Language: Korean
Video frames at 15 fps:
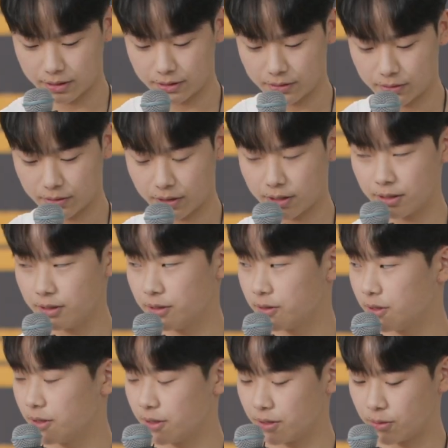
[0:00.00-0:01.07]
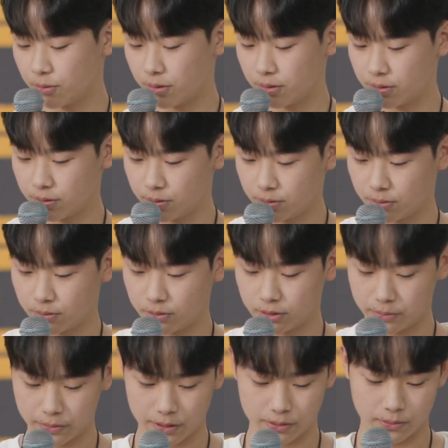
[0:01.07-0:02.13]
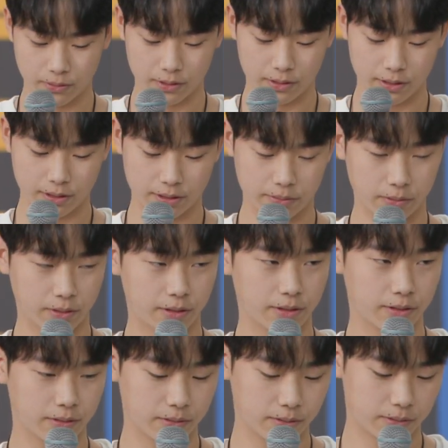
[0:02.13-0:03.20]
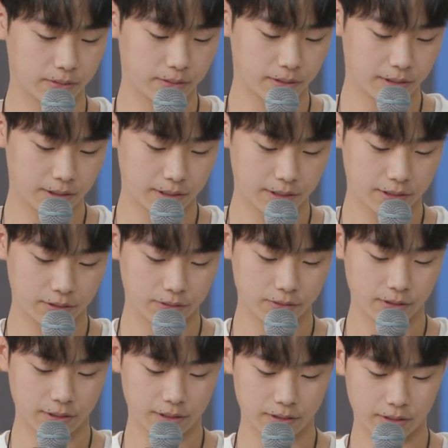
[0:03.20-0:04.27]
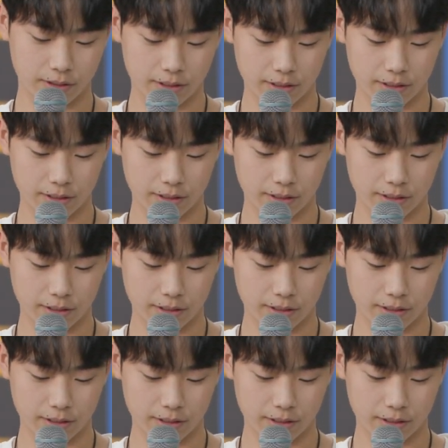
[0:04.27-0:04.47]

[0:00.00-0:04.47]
어, 다른 여자애가 좋아져도 쉽게 용기를 내지 못하였고 중이가 될